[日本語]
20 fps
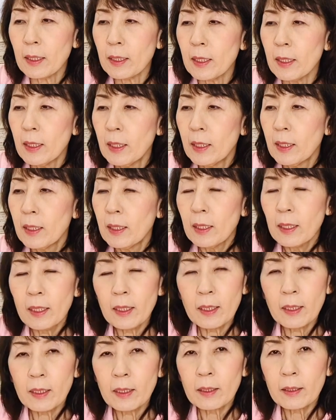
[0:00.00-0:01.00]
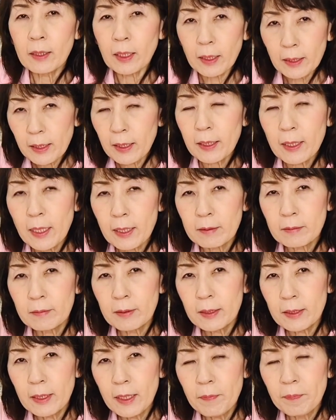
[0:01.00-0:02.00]
に、種があるん
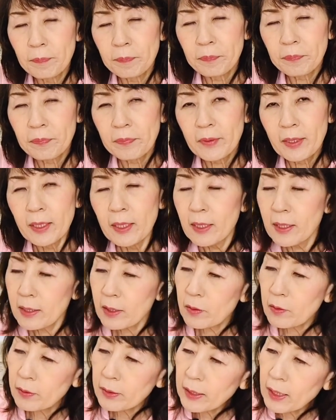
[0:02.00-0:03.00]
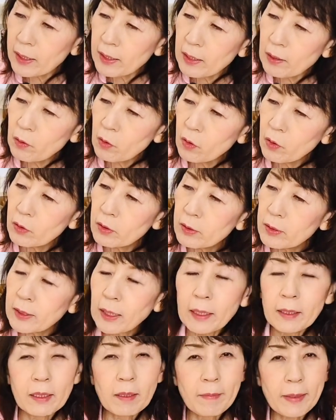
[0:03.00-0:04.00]
ですね。その種を
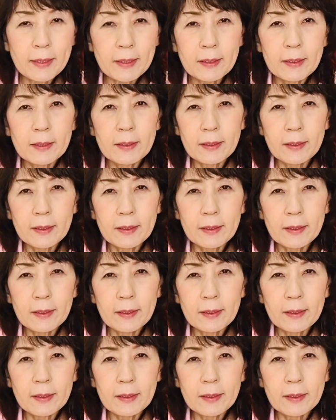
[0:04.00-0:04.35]
使ってます。